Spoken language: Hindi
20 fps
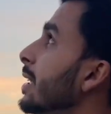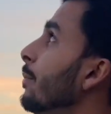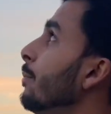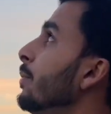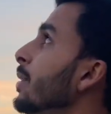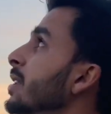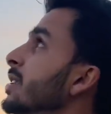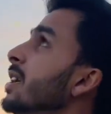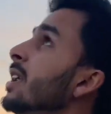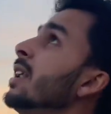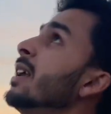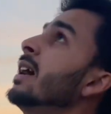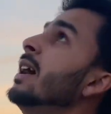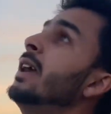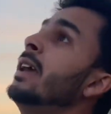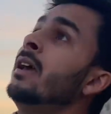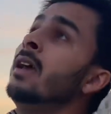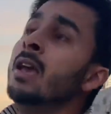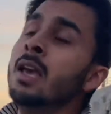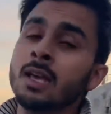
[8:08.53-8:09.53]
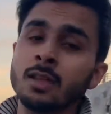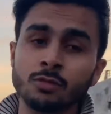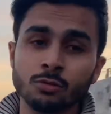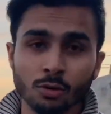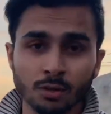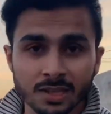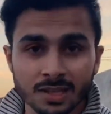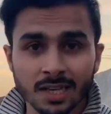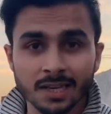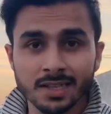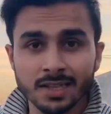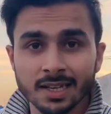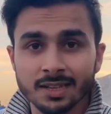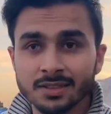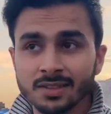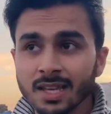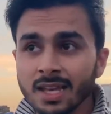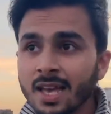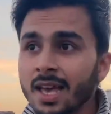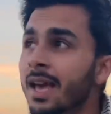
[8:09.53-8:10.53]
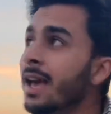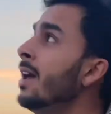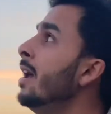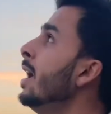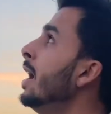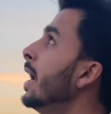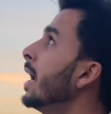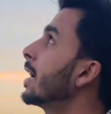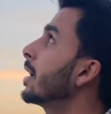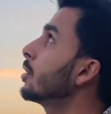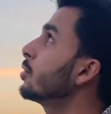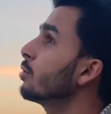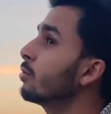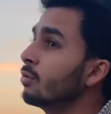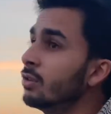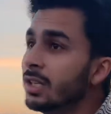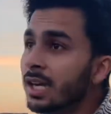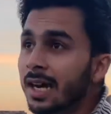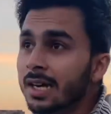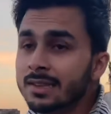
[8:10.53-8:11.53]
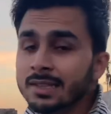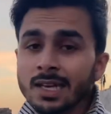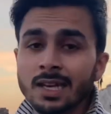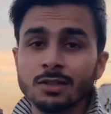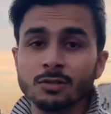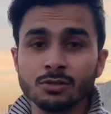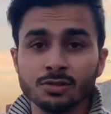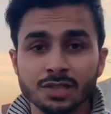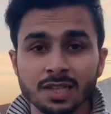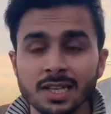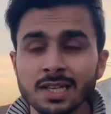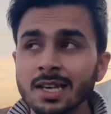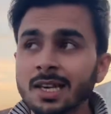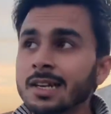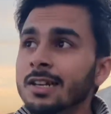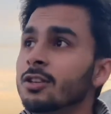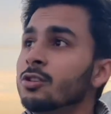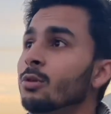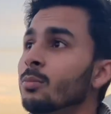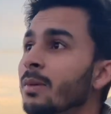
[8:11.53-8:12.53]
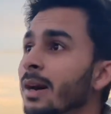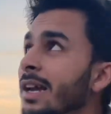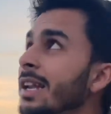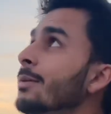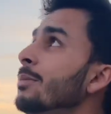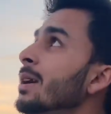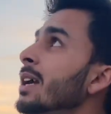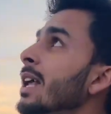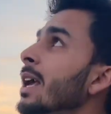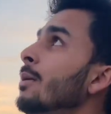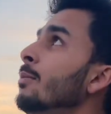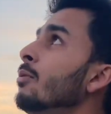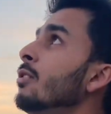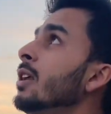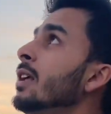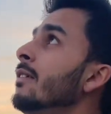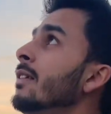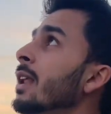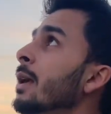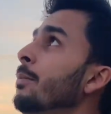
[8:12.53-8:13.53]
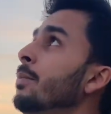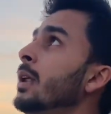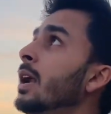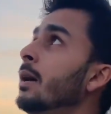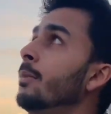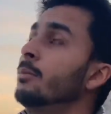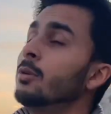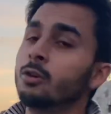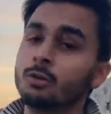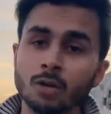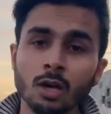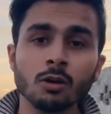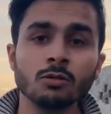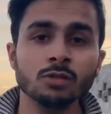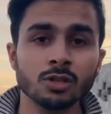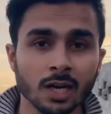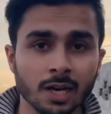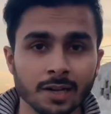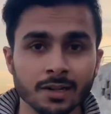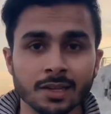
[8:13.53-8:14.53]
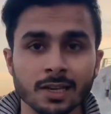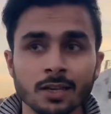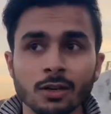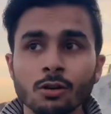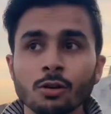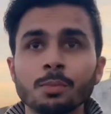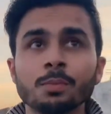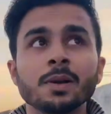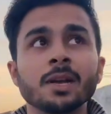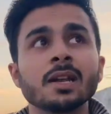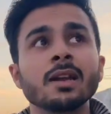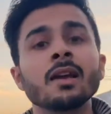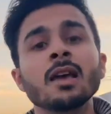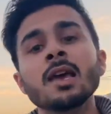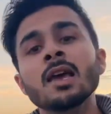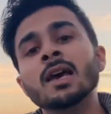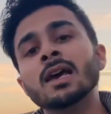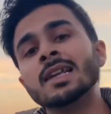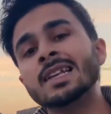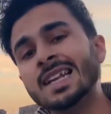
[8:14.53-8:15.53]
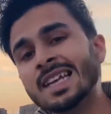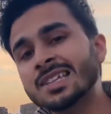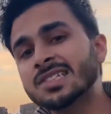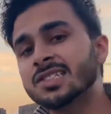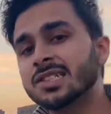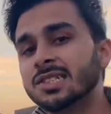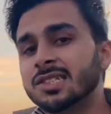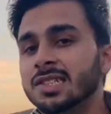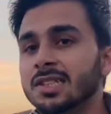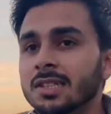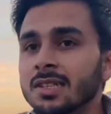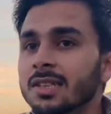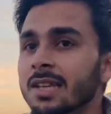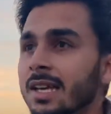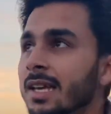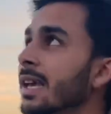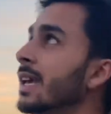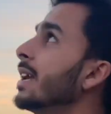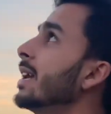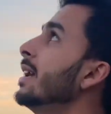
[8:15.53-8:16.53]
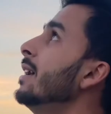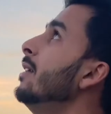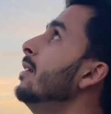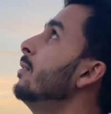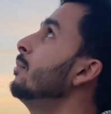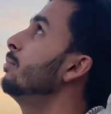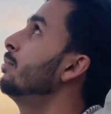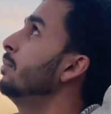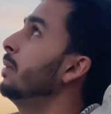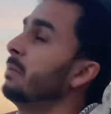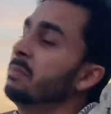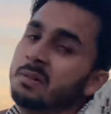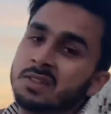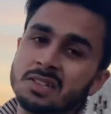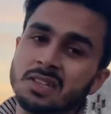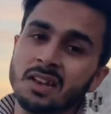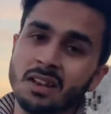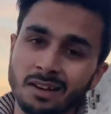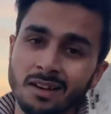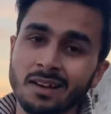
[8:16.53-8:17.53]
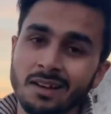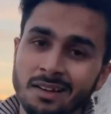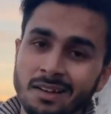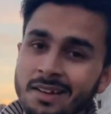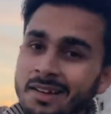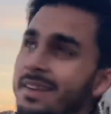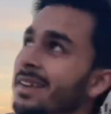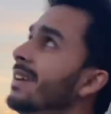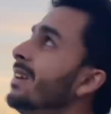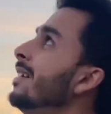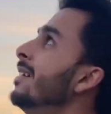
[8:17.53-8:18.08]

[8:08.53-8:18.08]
हम पेचा लगाएं थोड़ी देर देखते हैं अगर तो कोई आता है तो सही है नहीं तो मगरब का टाइम होने वाला है फिर हम भी गुड़ा उतार देंगे और फिर नेक्स्ट किसी दिन देखेंगे फिर पेचा लगा लेंगे